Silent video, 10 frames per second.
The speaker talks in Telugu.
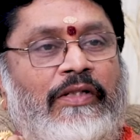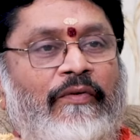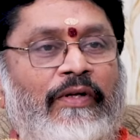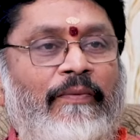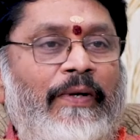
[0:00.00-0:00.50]

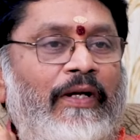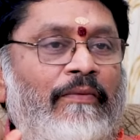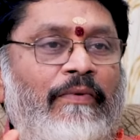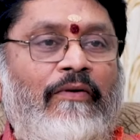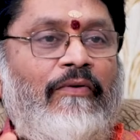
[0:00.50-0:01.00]
కష్టమైన
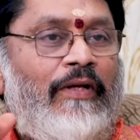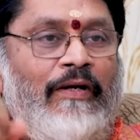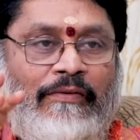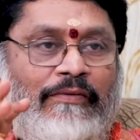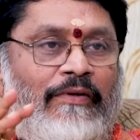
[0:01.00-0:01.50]
పట్టిన పట్టు
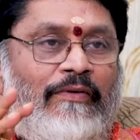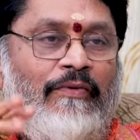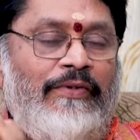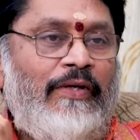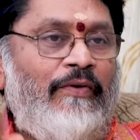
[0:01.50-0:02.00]
వదలరు
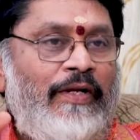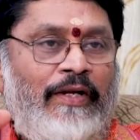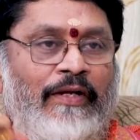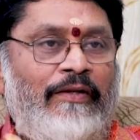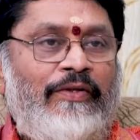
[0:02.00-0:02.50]
ఒకసారి
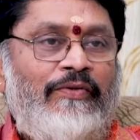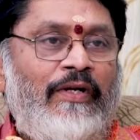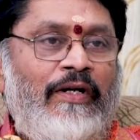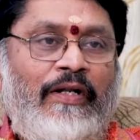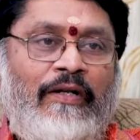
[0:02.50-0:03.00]
నిర్ణయం
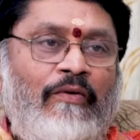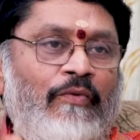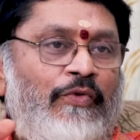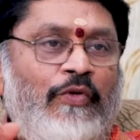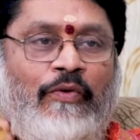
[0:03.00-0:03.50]
తీసుకున్నారంటే అందులో
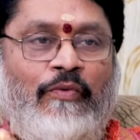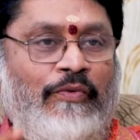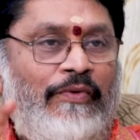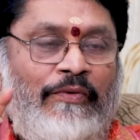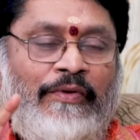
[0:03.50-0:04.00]
కూర్చో
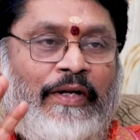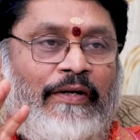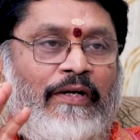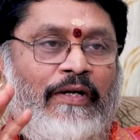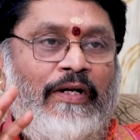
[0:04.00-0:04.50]

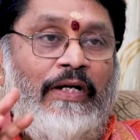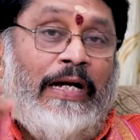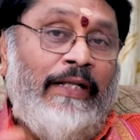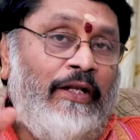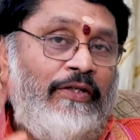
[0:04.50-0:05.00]
అనుకుంటారు
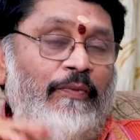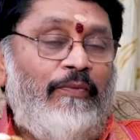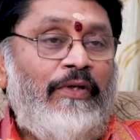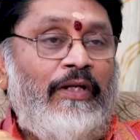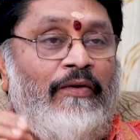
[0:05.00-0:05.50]
అందరూ
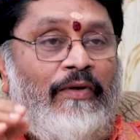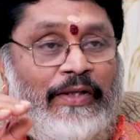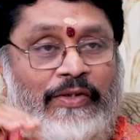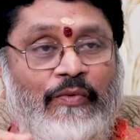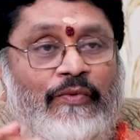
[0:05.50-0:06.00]
చెప్తుంటారు ఏమైనా
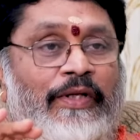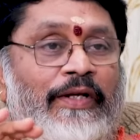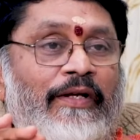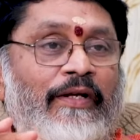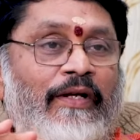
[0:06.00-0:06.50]
నష్టం
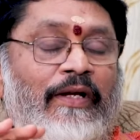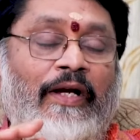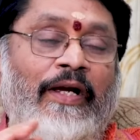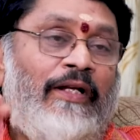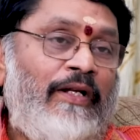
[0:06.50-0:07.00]
ఉందని
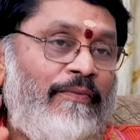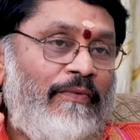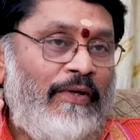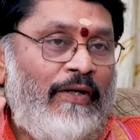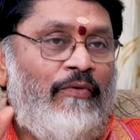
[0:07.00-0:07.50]
అయినా నేను
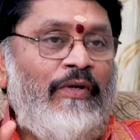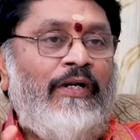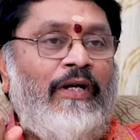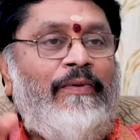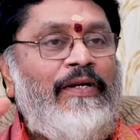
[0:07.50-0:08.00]

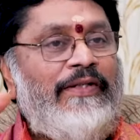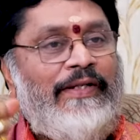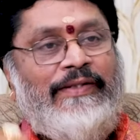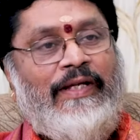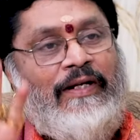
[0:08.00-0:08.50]
అనుకున్నాను కాబట్టి నేను
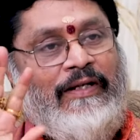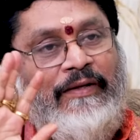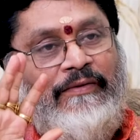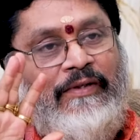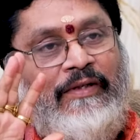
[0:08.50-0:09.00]

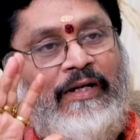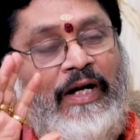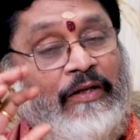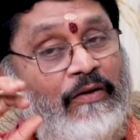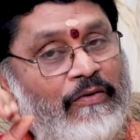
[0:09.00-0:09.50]
చేస్తానంటారు
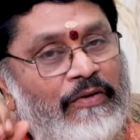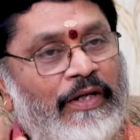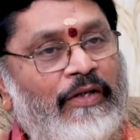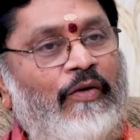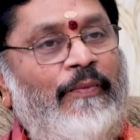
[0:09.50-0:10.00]
అందులో
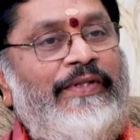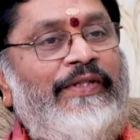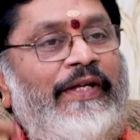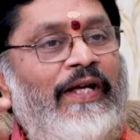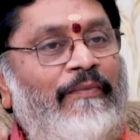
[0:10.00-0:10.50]
నుండి ఏదో
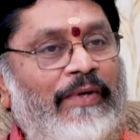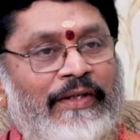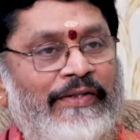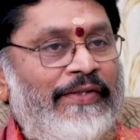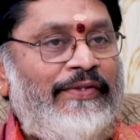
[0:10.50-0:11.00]
మంచి తీయాలని ప్రయత్నం